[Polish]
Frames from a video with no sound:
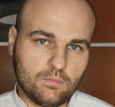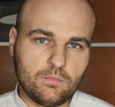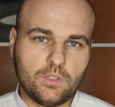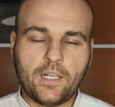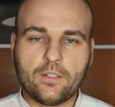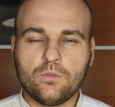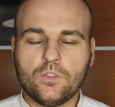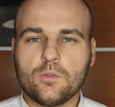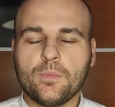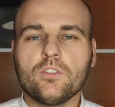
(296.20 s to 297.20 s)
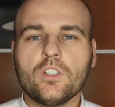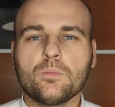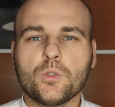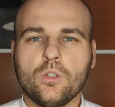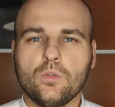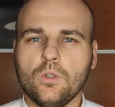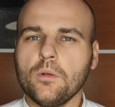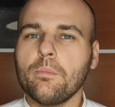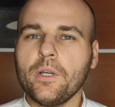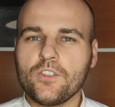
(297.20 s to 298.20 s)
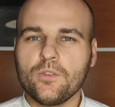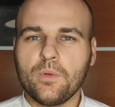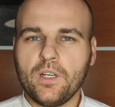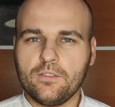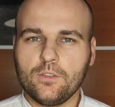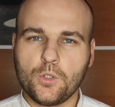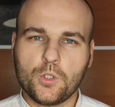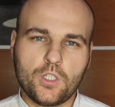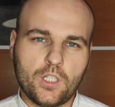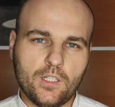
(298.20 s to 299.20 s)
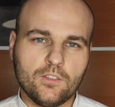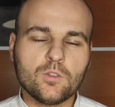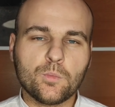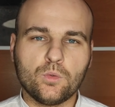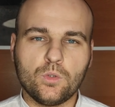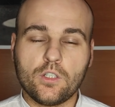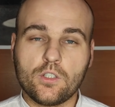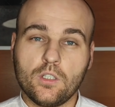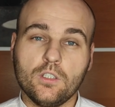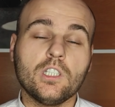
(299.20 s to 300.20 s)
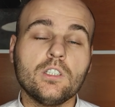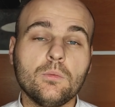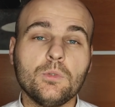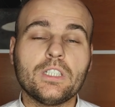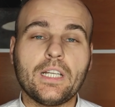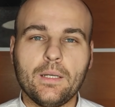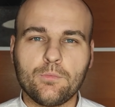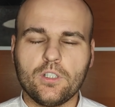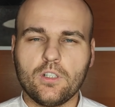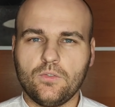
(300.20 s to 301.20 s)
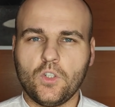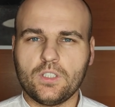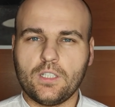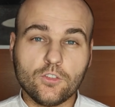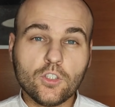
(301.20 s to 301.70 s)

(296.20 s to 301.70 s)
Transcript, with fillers: jak również pewnie z przodu, będzie pewność, że dysponuje się jednymi z najlepszych rozwiązań w tych